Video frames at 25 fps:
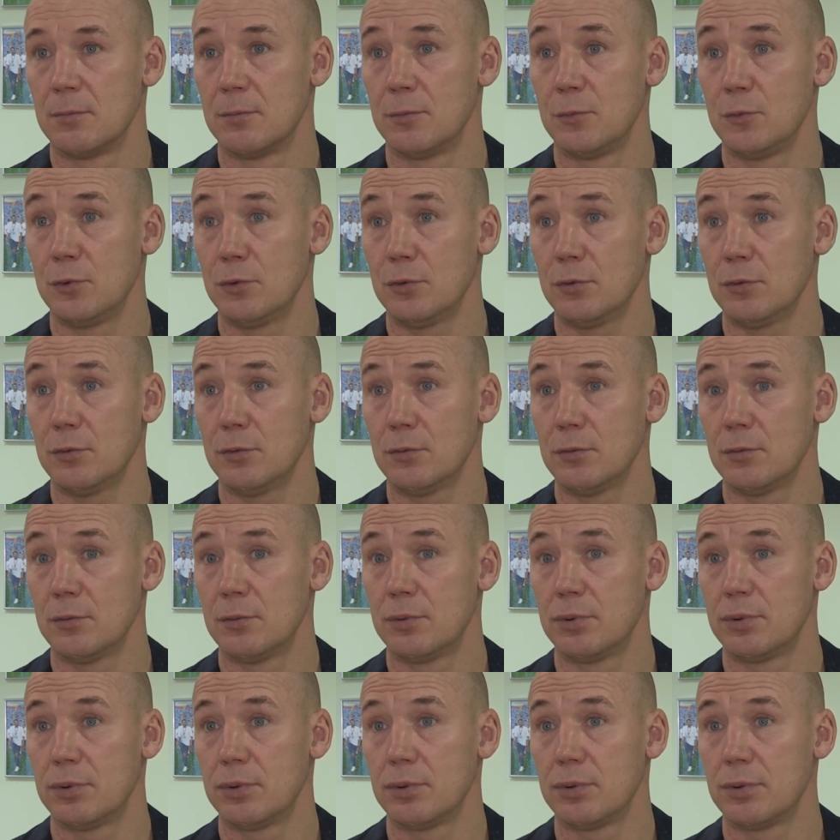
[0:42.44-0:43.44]

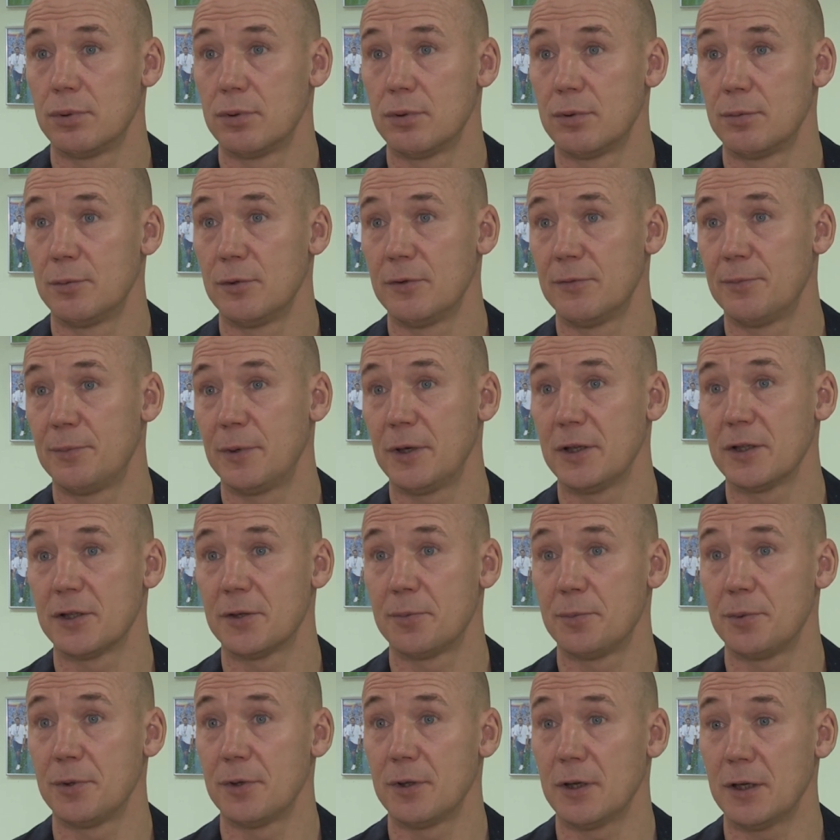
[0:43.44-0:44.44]
Ну, мы, в
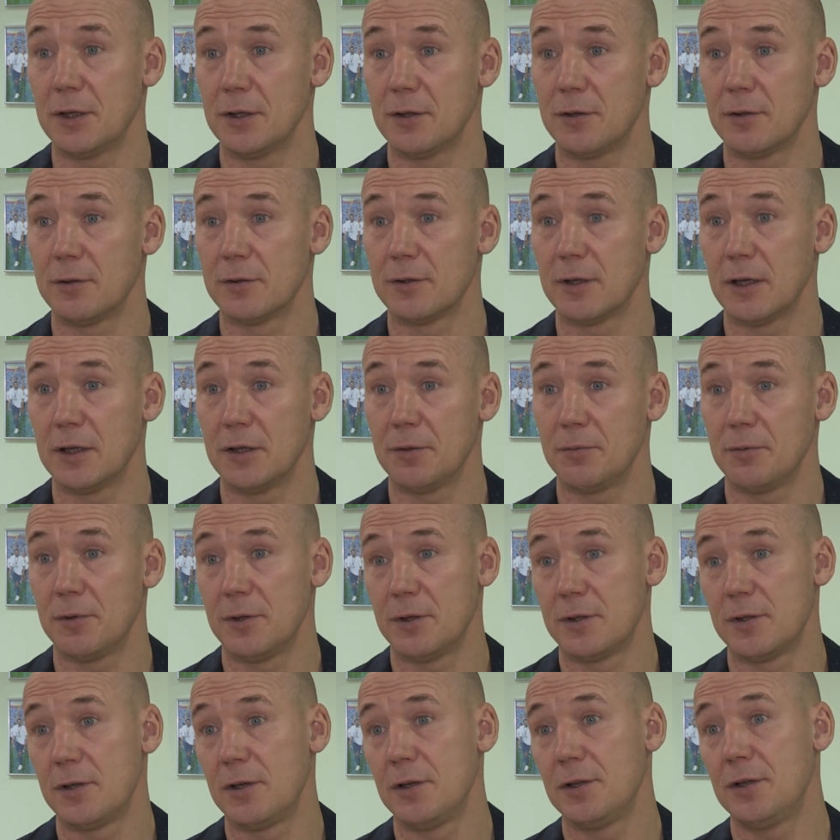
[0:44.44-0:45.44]
принципе, на не, за ними
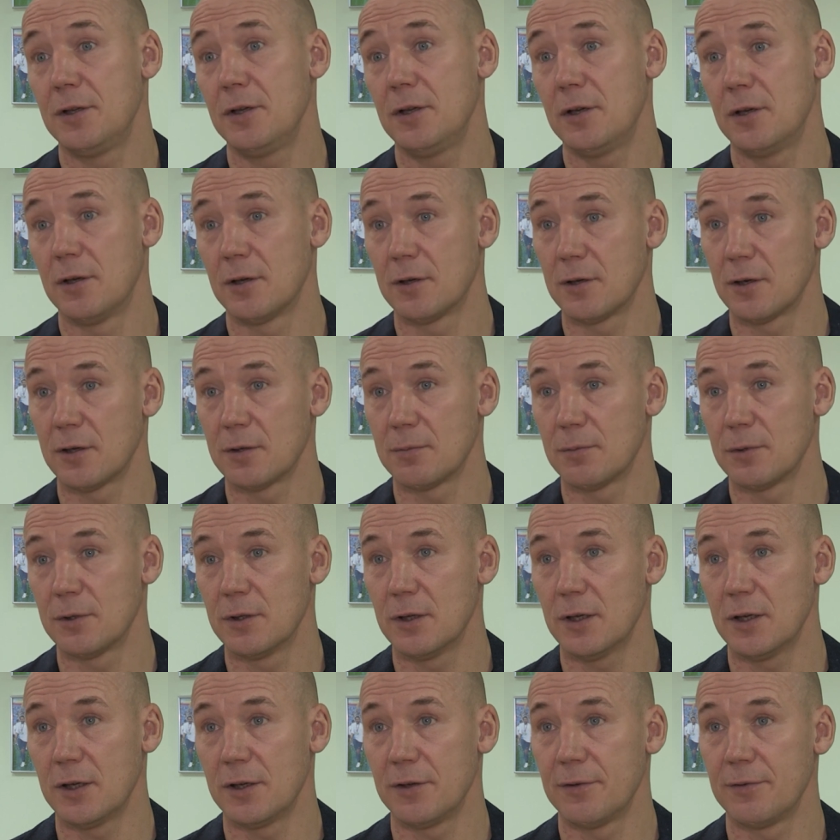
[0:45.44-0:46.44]
и следили, как бы,
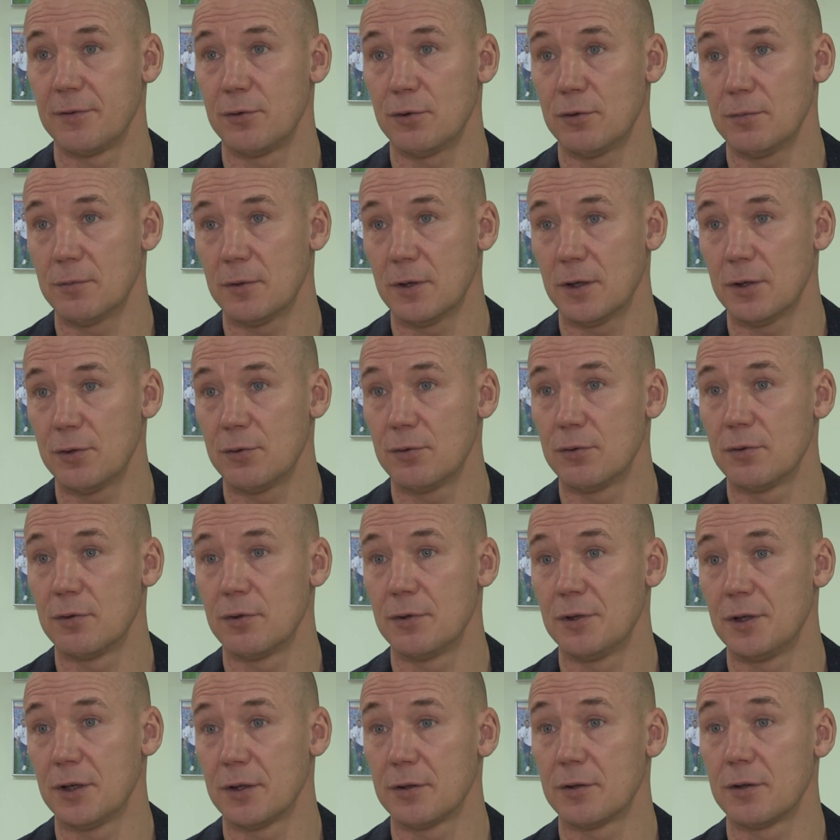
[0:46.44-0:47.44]
да, и в том
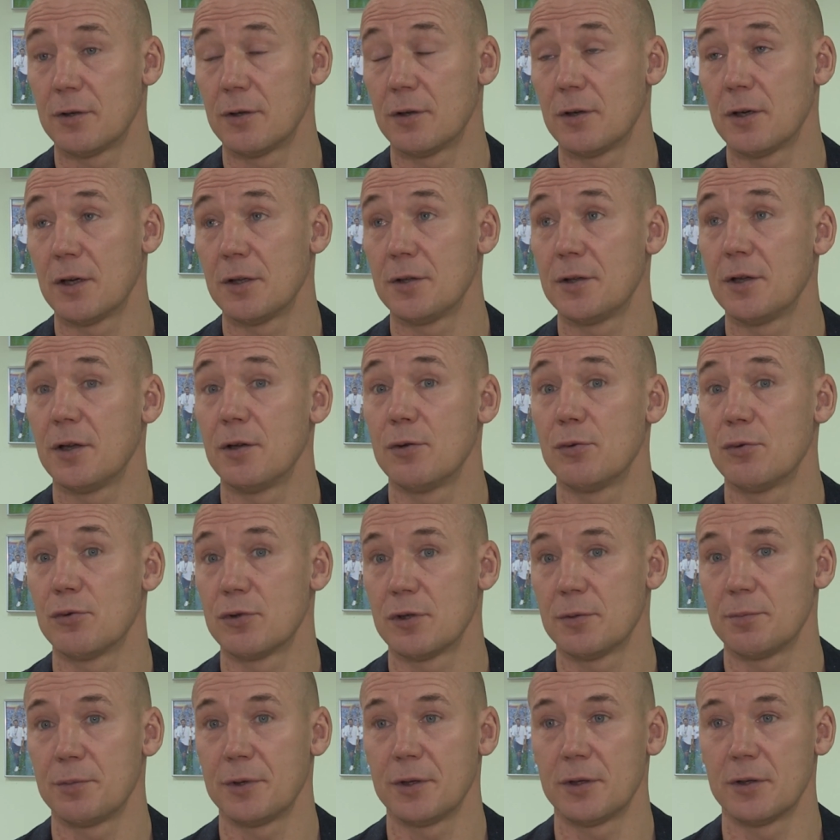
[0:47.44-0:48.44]
году некоторых хотели
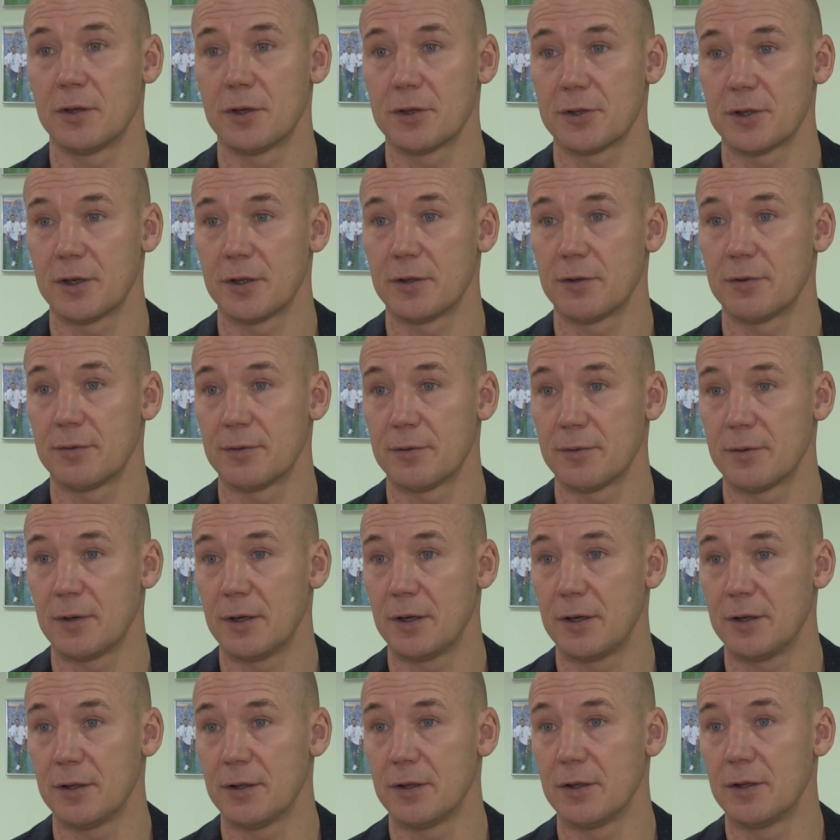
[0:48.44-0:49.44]
уже приглашать в
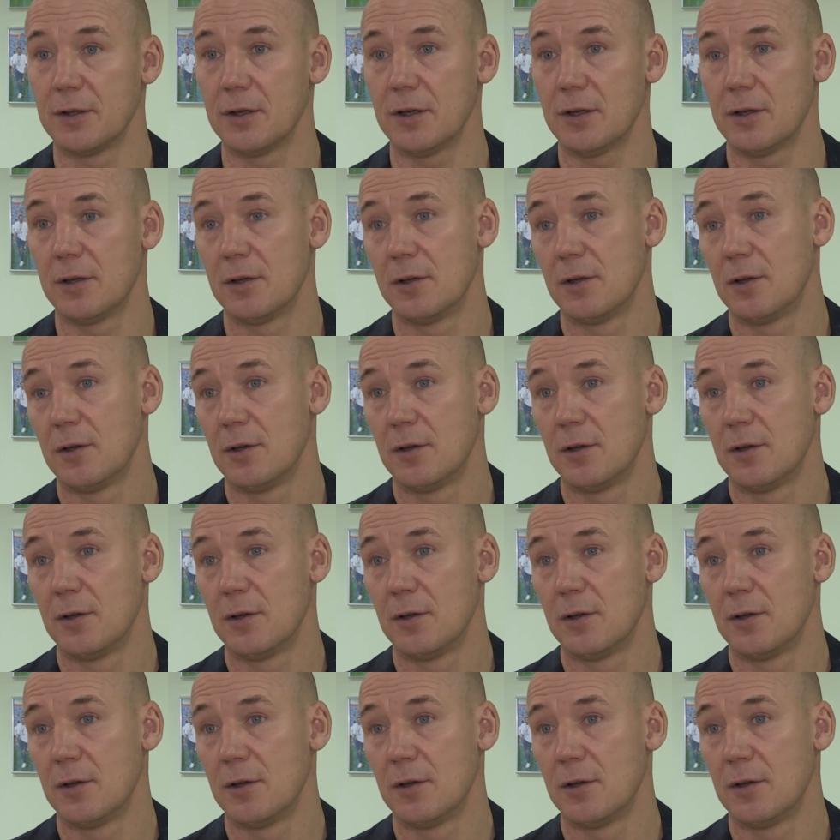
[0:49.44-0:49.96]
свои ряды, да.